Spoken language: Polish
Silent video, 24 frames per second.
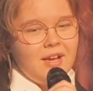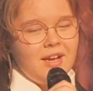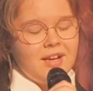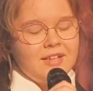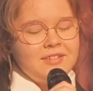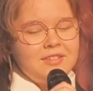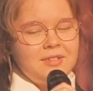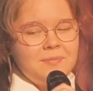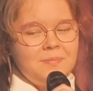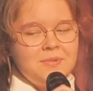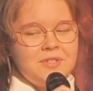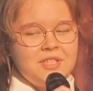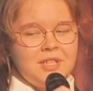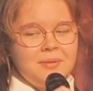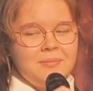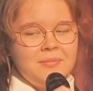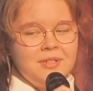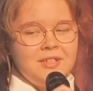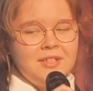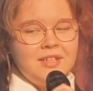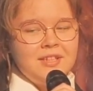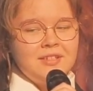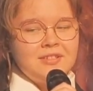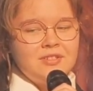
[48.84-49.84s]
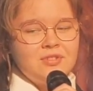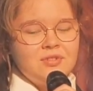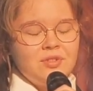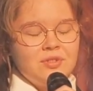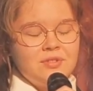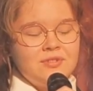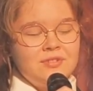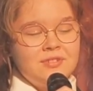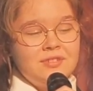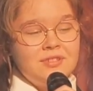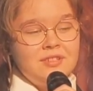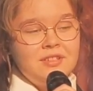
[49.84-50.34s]
A gdy przeminie
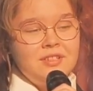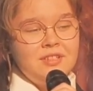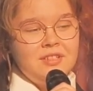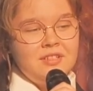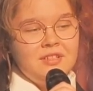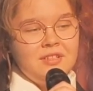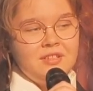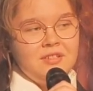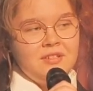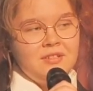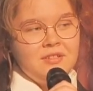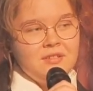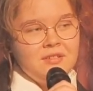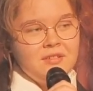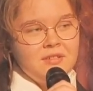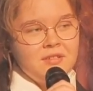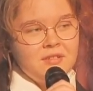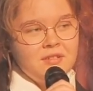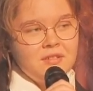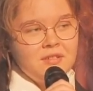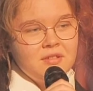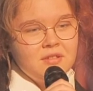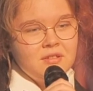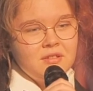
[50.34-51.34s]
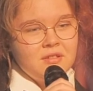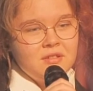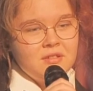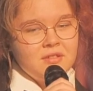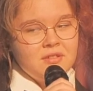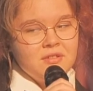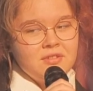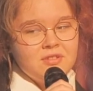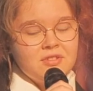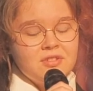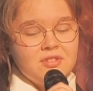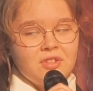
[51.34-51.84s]
sto dni,
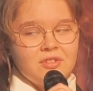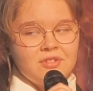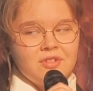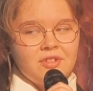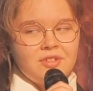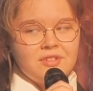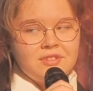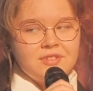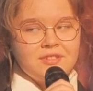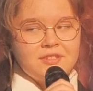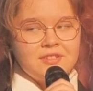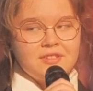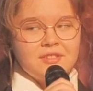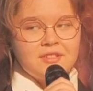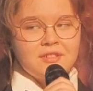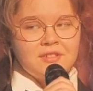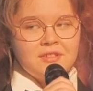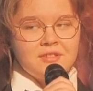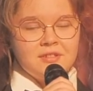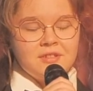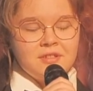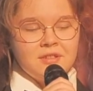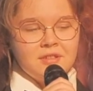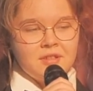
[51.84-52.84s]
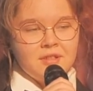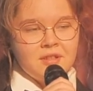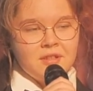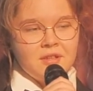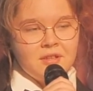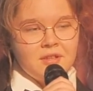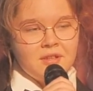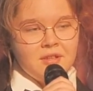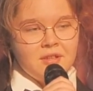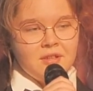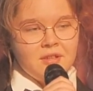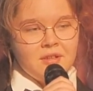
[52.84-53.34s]
sto nocy,
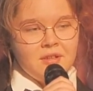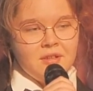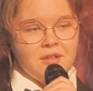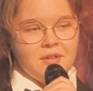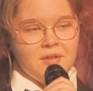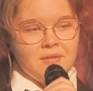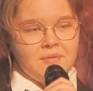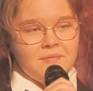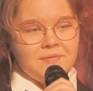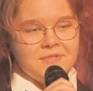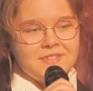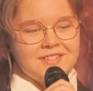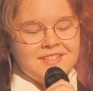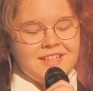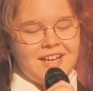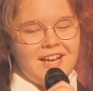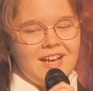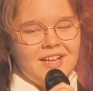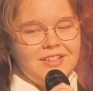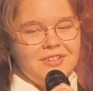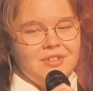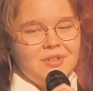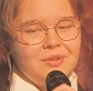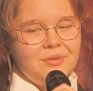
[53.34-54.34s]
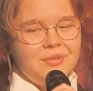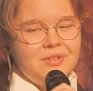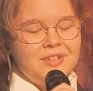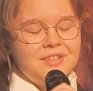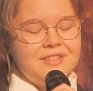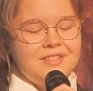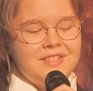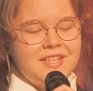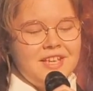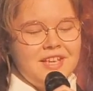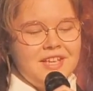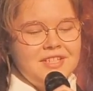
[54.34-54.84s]
wstaną
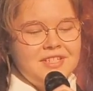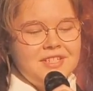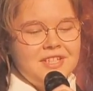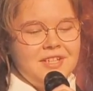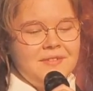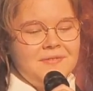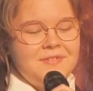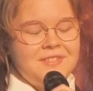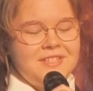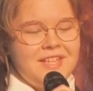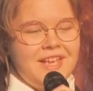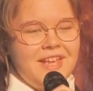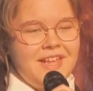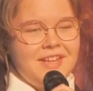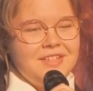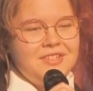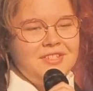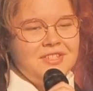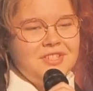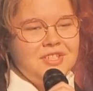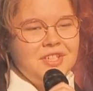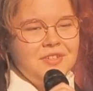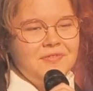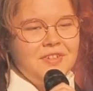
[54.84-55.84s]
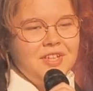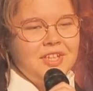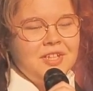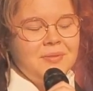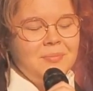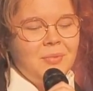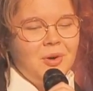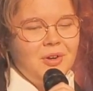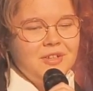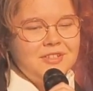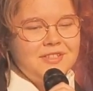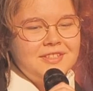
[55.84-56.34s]
rycerze w serd
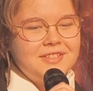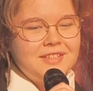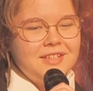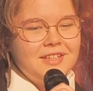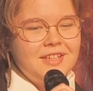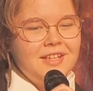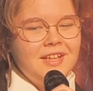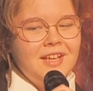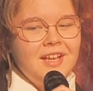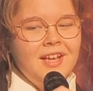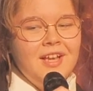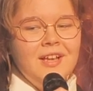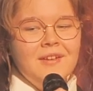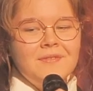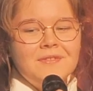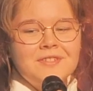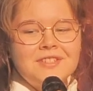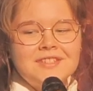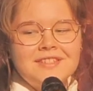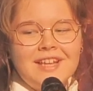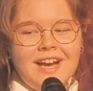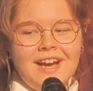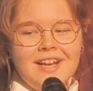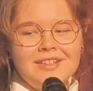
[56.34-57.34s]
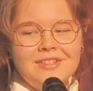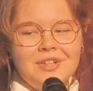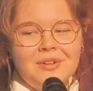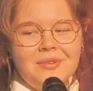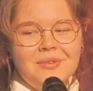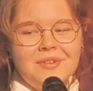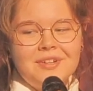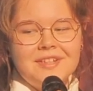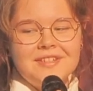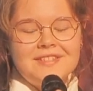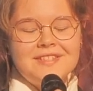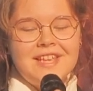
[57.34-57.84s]
żywych mocy,
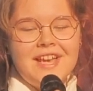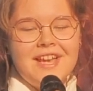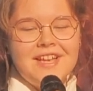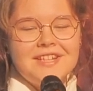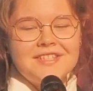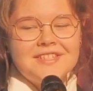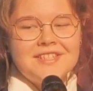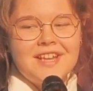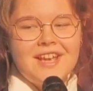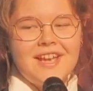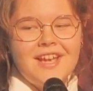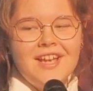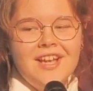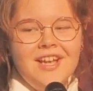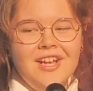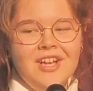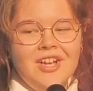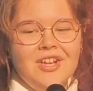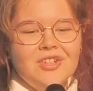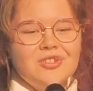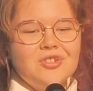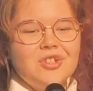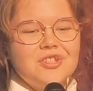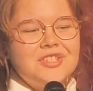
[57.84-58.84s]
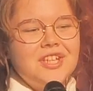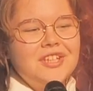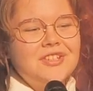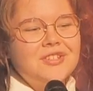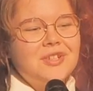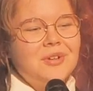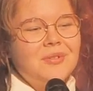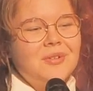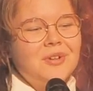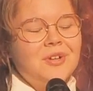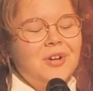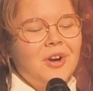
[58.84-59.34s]
wstaną rycerze,
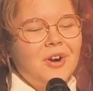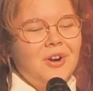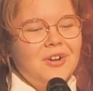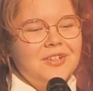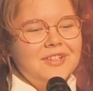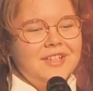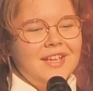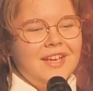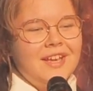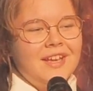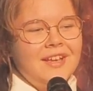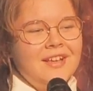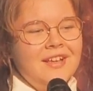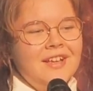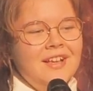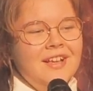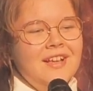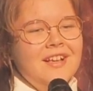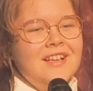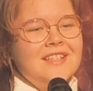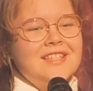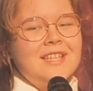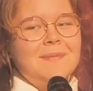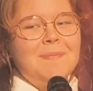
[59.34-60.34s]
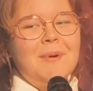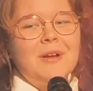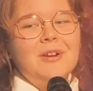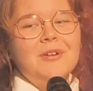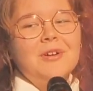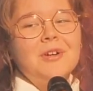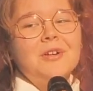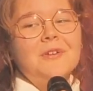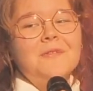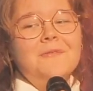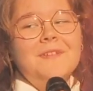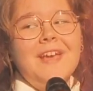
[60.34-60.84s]
dosiędą konie, Zapalą